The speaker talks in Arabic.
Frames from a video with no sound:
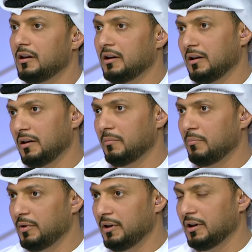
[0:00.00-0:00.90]
آه،
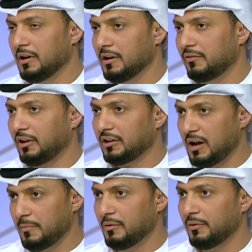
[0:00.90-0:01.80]

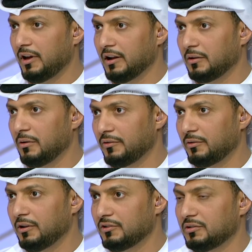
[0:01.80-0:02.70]
باستخدام وسائل
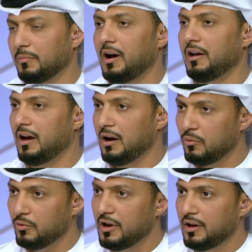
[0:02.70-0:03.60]
التواصل الاجتماعي
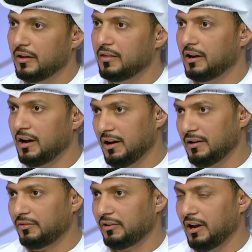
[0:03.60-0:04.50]
او الذكاء
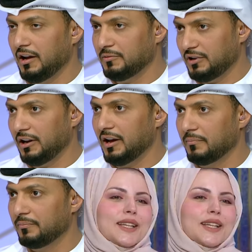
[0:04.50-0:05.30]
الاصطناعي بشكل عام.